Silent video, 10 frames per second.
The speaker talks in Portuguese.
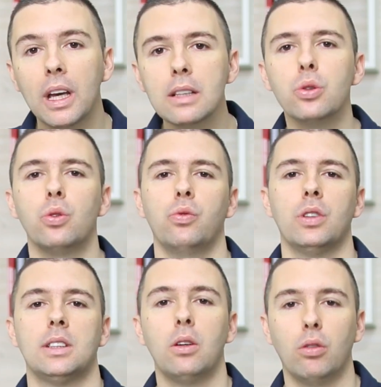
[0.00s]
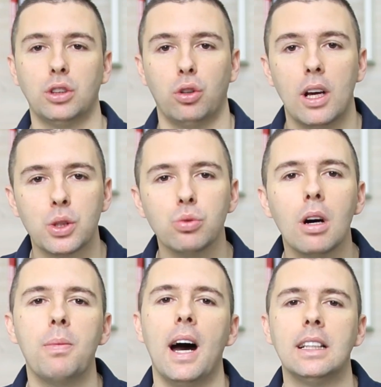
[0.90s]
isso, você constrói a
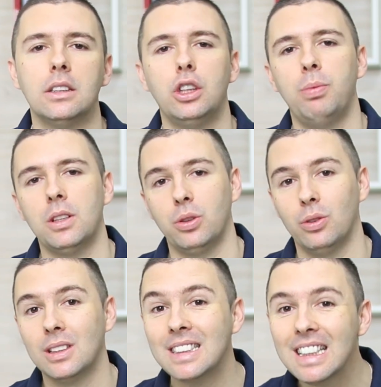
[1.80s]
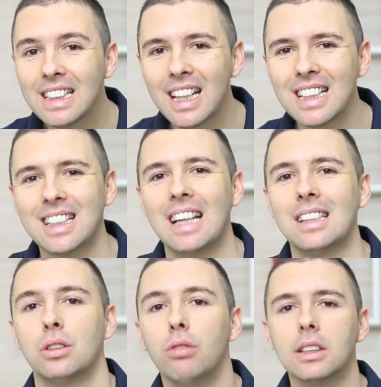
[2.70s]
sua base de pessoas
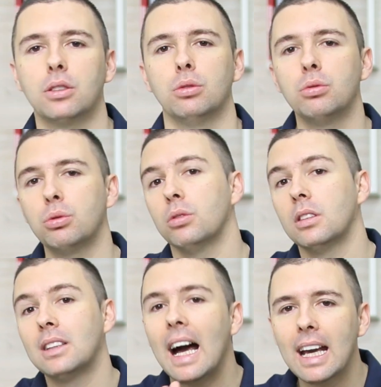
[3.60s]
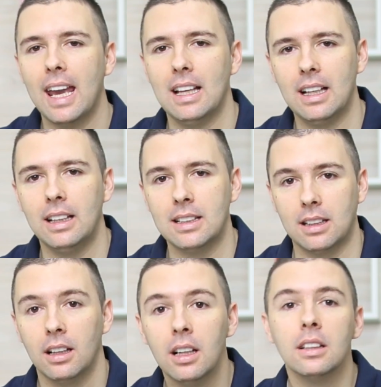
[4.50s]
interessadas no assunto daquela
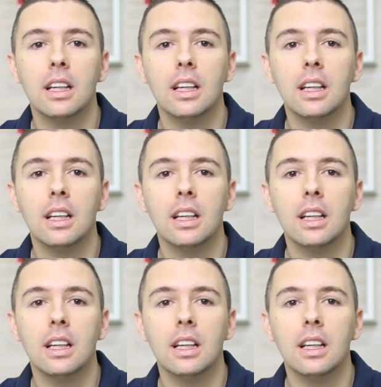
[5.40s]
isca,